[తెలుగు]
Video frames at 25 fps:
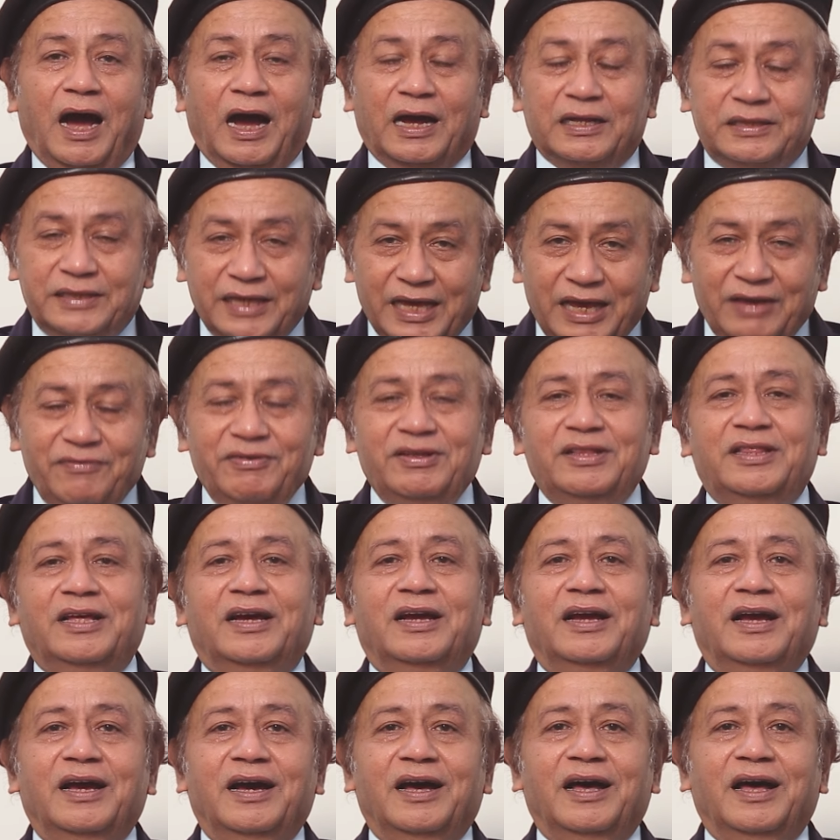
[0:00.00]

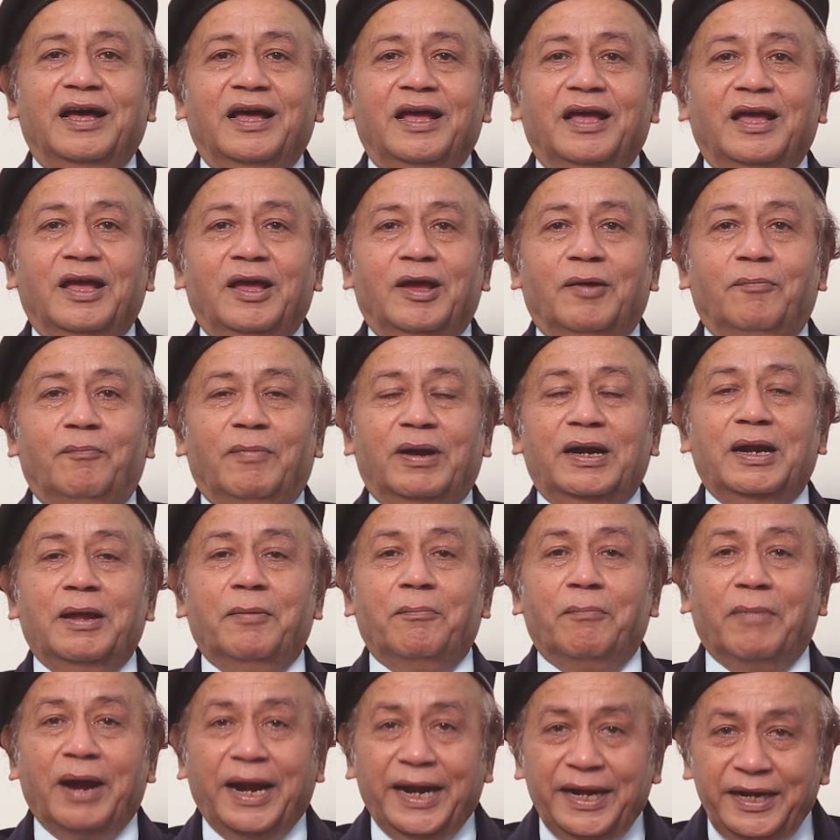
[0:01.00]
అదేవిధంగా మన
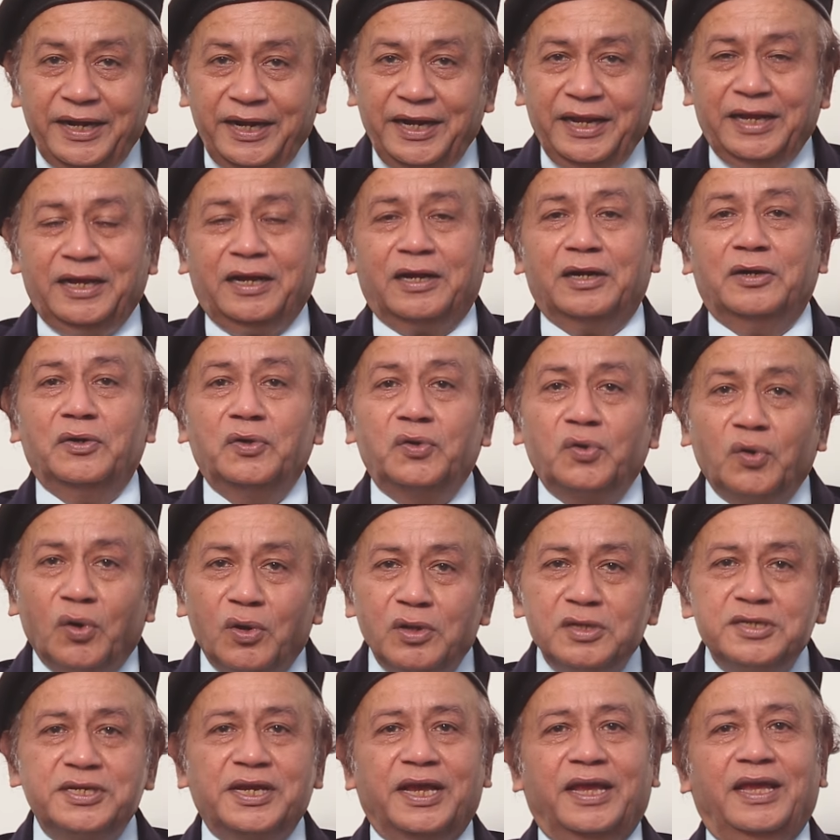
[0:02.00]
మైండ్ని
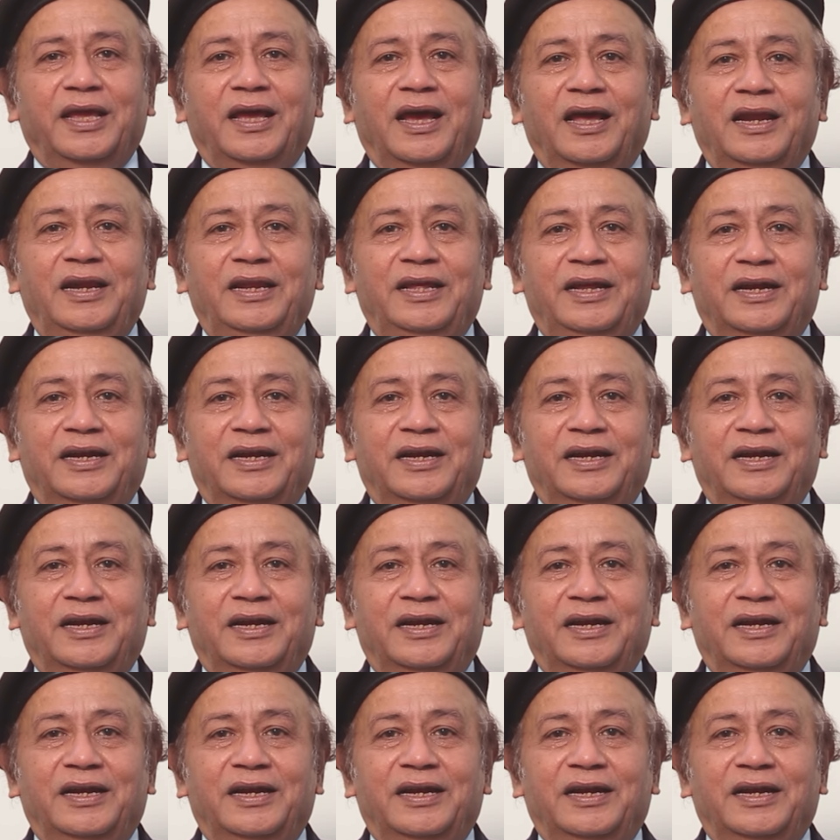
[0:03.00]
కంట్రోల్ చేయాలి